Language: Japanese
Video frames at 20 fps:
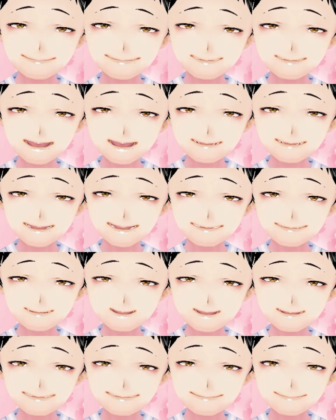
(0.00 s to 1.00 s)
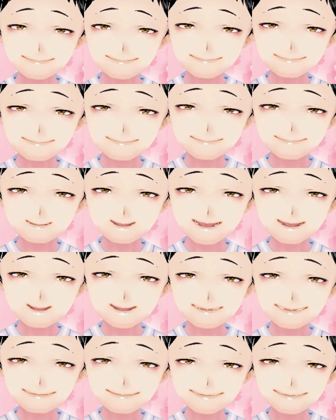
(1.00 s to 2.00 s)
競馬部の予想です。ま
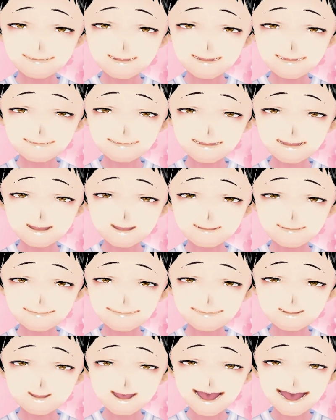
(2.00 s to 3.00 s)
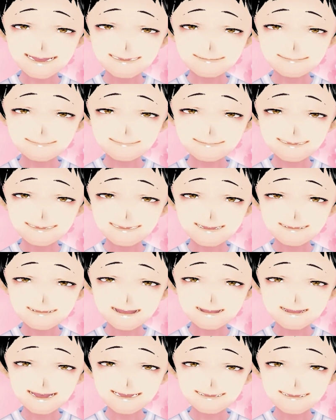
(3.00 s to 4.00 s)
ず私、坂織の本命は、3
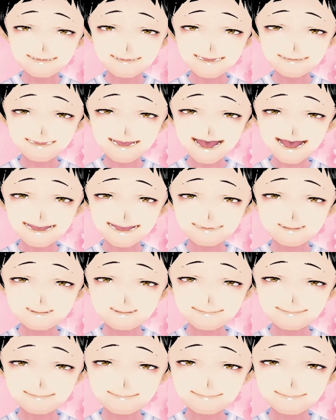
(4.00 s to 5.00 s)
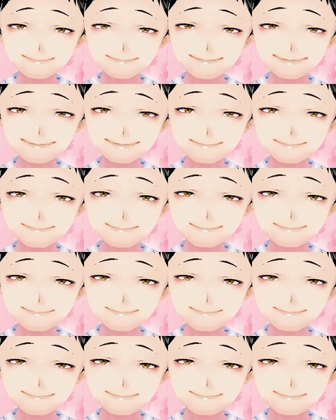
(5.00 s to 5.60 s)
枠5番、赤い鳥の娘。